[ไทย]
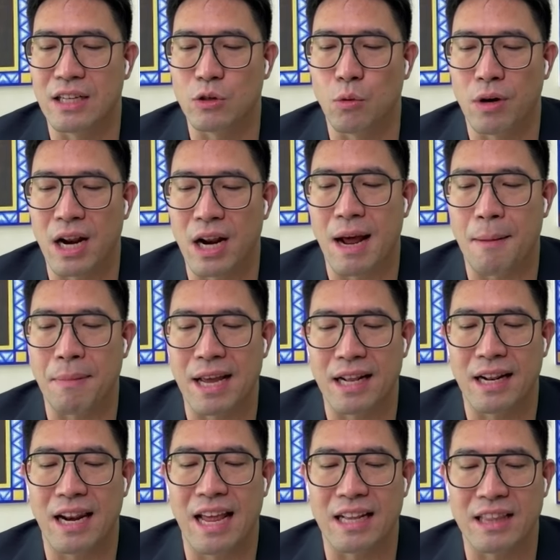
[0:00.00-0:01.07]
อยู่ในระดับ
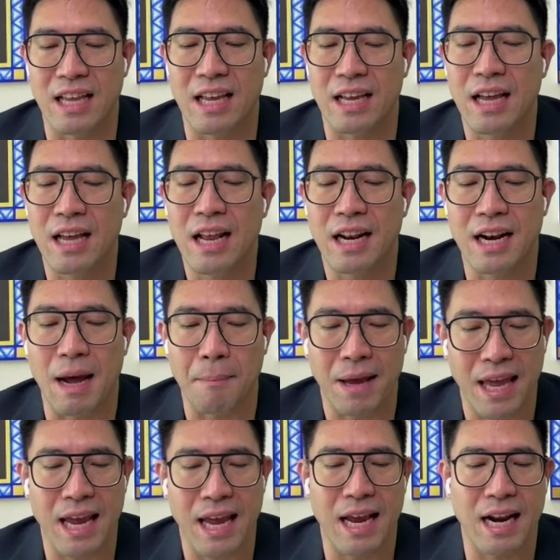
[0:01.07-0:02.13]
เรตติ้งระดับ
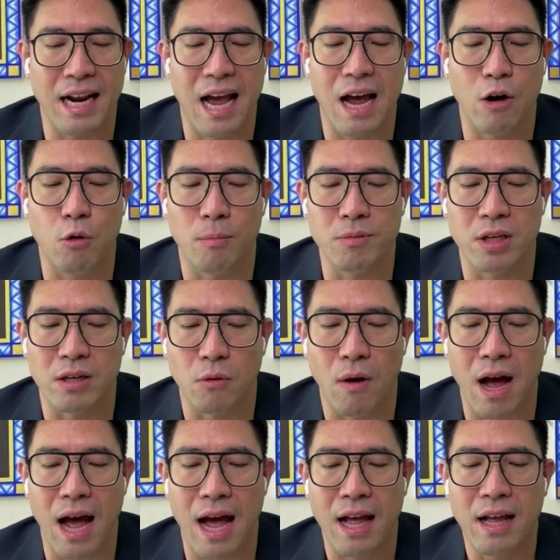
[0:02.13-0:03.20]
A นะฮะรวมถึง
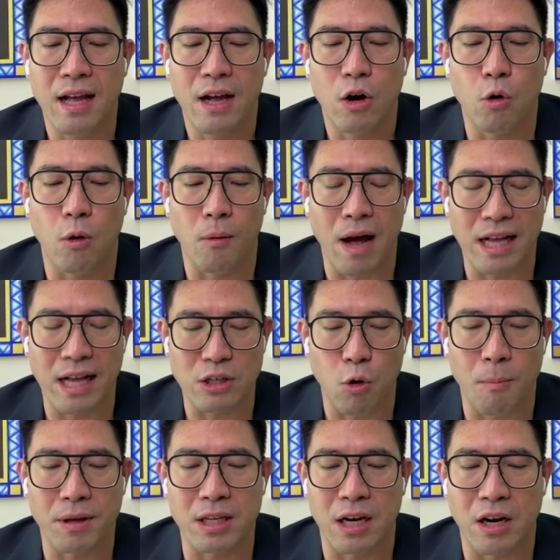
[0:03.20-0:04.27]
ว่ารวมอาจจะร
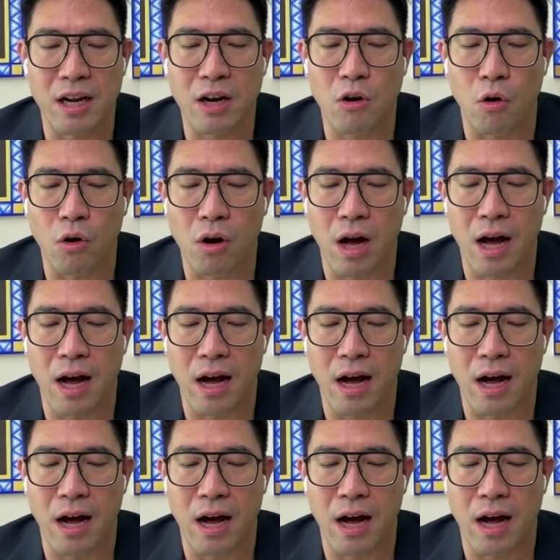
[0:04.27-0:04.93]
วมไปถึงเรื่องของ